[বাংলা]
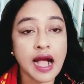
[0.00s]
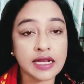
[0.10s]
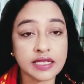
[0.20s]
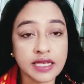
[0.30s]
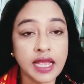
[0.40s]
আর
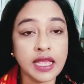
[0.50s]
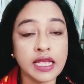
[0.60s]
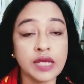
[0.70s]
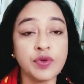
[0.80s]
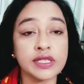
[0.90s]
সেই
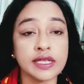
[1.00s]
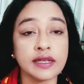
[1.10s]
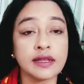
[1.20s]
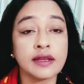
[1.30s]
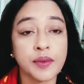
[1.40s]
ইউএসের
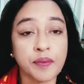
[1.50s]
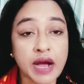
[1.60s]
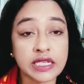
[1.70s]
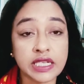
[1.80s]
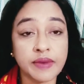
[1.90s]

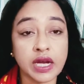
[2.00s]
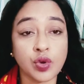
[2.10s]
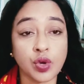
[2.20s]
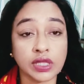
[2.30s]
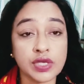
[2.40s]
মাসিমার
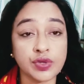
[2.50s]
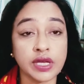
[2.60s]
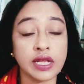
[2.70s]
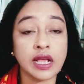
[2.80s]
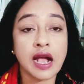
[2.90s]
কথা
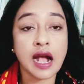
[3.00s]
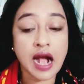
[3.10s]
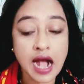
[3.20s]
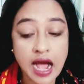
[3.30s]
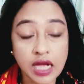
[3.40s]
শুনে
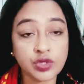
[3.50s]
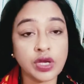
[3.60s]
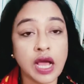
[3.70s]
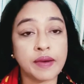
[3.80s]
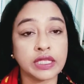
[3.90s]
আর একজন
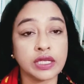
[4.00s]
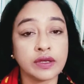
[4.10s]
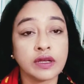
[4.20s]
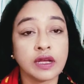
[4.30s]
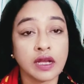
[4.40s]
আমাদের
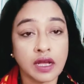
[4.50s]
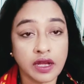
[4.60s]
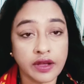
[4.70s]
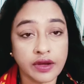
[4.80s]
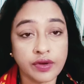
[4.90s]

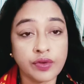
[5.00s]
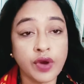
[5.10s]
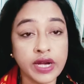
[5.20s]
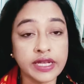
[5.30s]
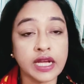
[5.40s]

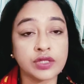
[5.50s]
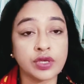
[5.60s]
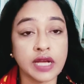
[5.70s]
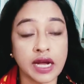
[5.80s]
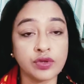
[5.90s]
ওয়াইটির একজন
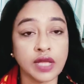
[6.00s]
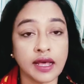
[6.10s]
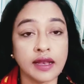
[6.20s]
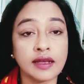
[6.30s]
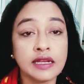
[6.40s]
গান্ডু
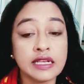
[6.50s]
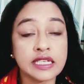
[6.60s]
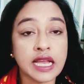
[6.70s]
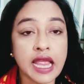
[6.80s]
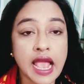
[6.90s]
দালাল
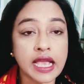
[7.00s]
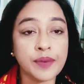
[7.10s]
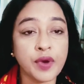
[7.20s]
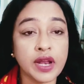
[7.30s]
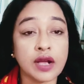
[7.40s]
সে একের
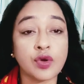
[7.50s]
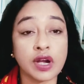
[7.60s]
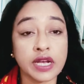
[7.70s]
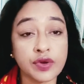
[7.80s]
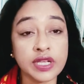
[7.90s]
পর এক কল
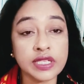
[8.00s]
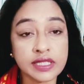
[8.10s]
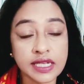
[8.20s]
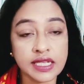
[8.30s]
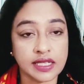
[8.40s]
রেকর্ডিং
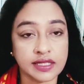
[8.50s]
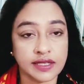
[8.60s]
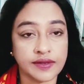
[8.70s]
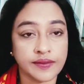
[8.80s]
ছেড়ে যাচ্ছে